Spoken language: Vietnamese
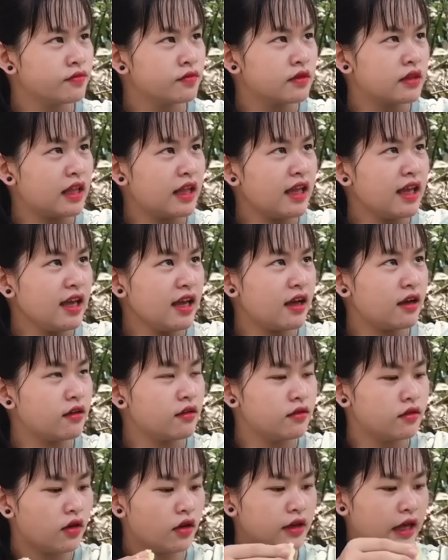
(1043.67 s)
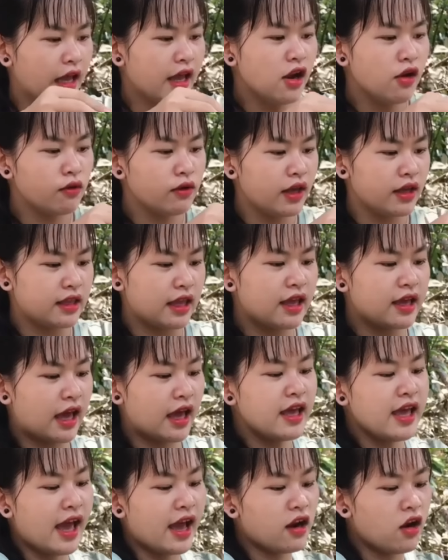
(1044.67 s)
nè con nghỉ luôn đi chị nghỉ
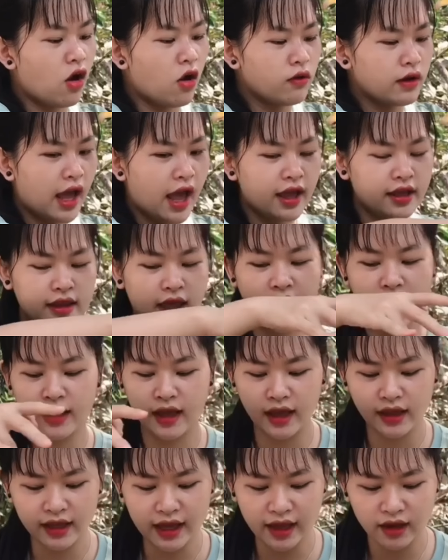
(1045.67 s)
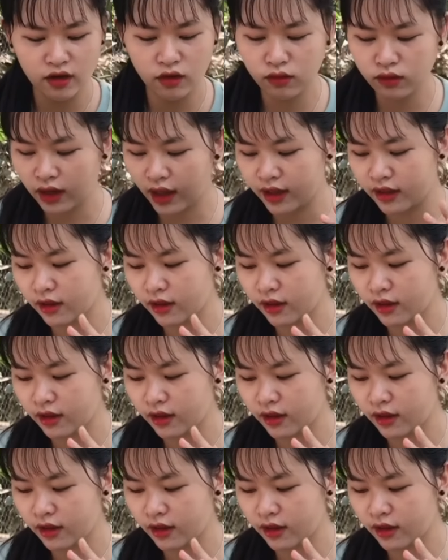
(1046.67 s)
ăn luôn đi chị nghỉ ăn luôn đi